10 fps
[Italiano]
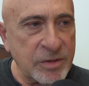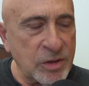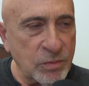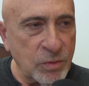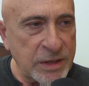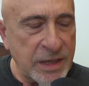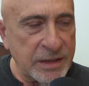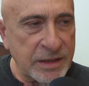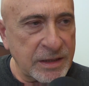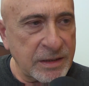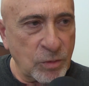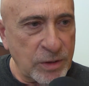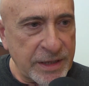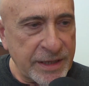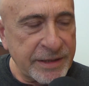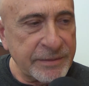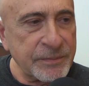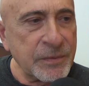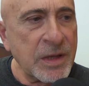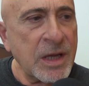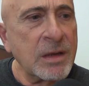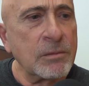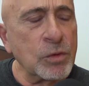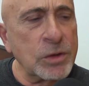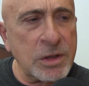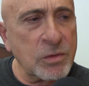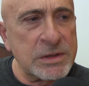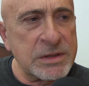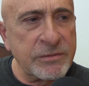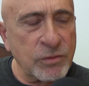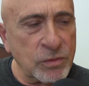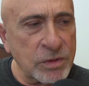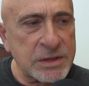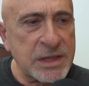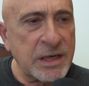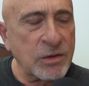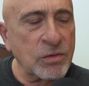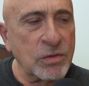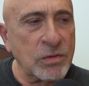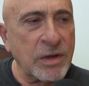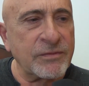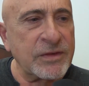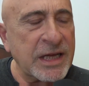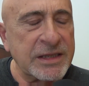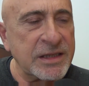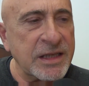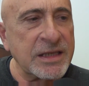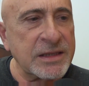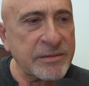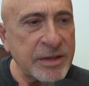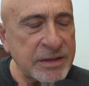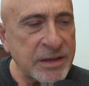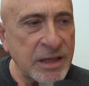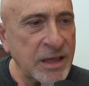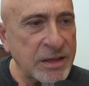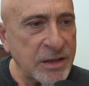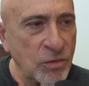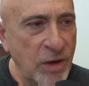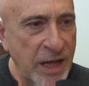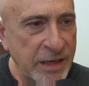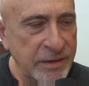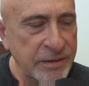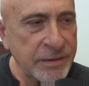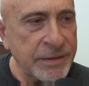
metropolitana napoletana. Molti di questi fondi saranno affidati direttamente agli enti locali.